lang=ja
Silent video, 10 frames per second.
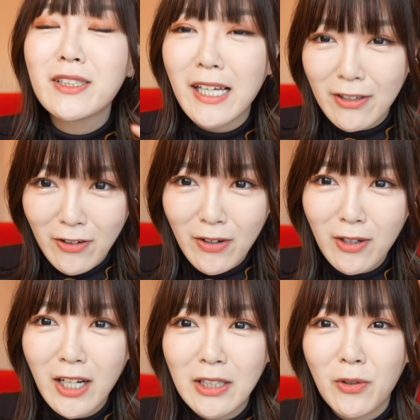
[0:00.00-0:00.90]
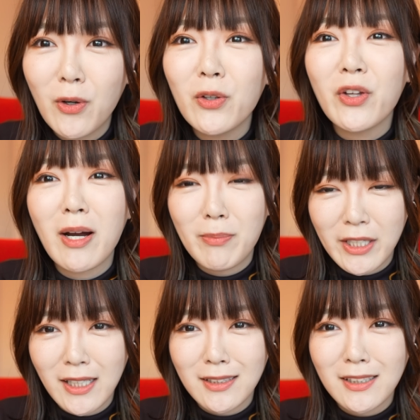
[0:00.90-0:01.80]
正のあの本の
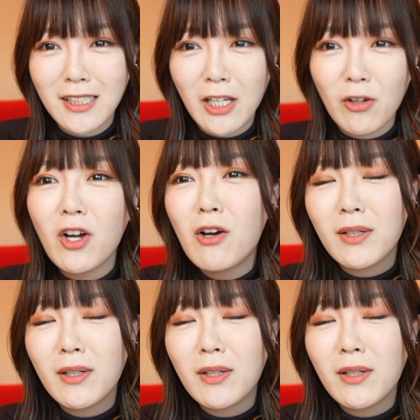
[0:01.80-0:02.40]
アプリなんですけれど、